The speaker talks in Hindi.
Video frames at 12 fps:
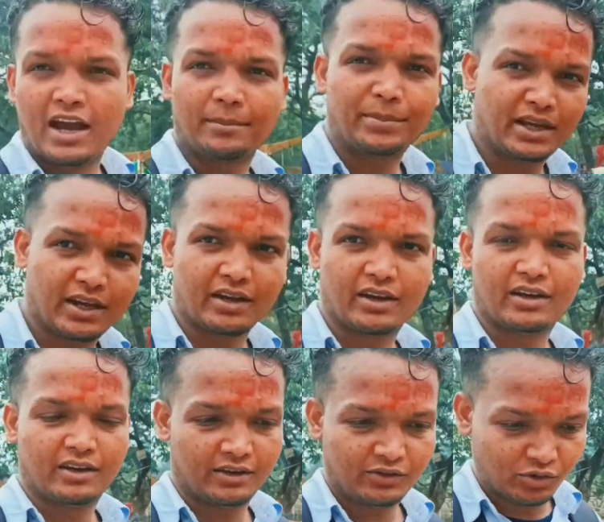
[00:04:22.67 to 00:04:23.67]
यहाँ पे
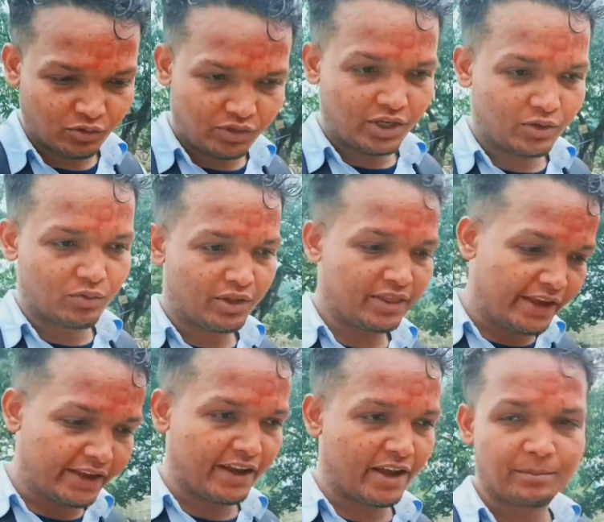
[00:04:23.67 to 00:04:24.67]
जो ये घोड़े
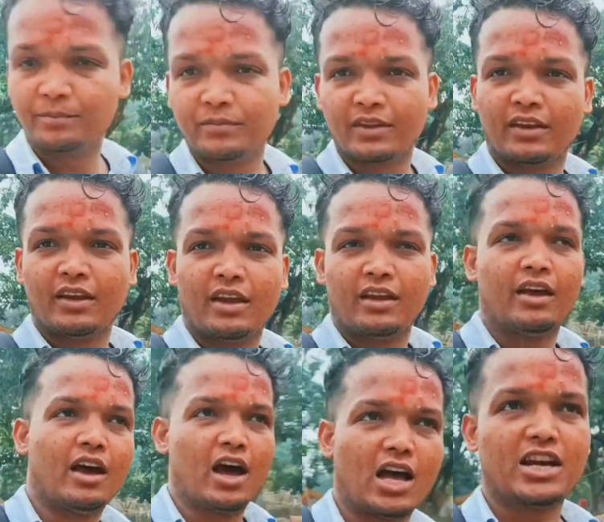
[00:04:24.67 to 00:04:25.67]
देख रहे हैं
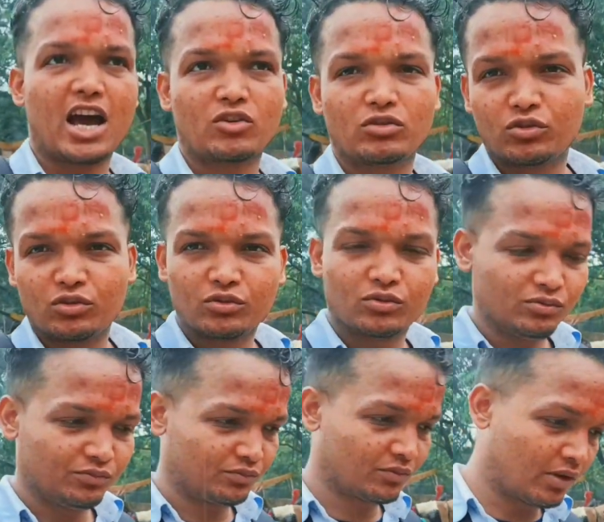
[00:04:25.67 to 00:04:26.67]
आप हजारों छोड़ दो
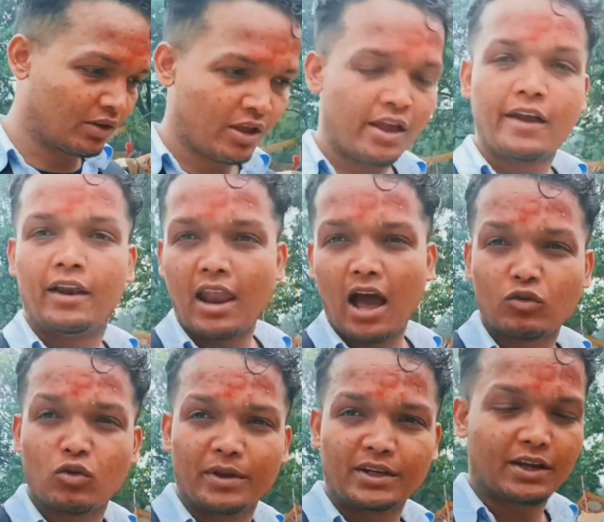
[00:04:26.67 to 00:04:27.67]

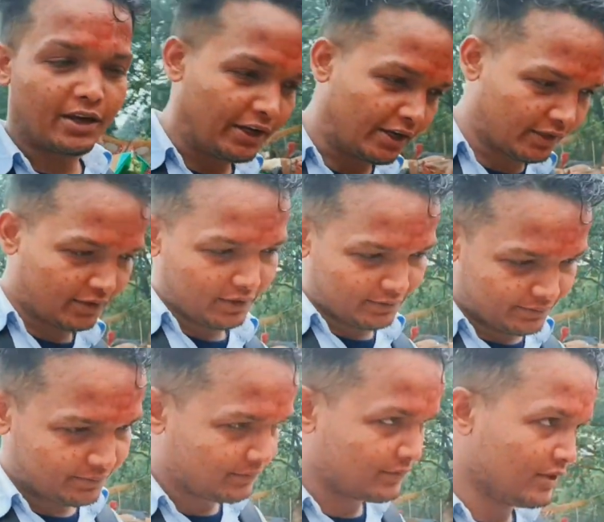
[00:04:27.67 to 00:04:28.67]
लाखों में इनका रेट रहता है
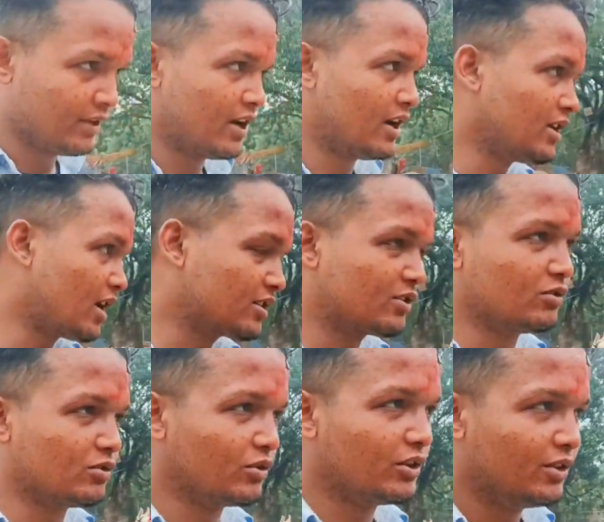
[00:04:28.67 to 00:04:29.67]
हजार तो
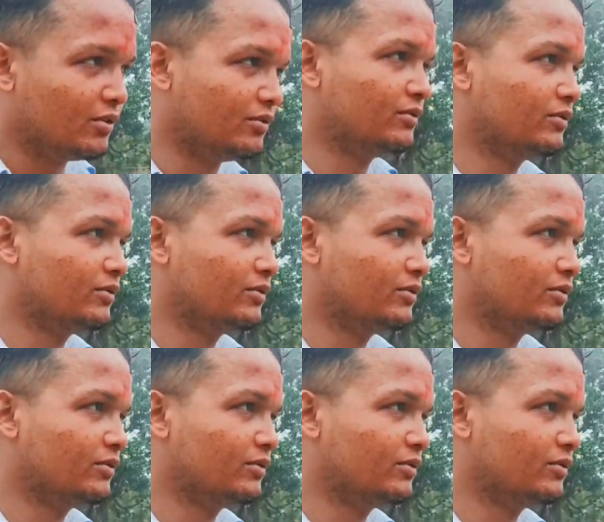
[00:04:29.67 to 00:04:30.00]
छोड़ ही दो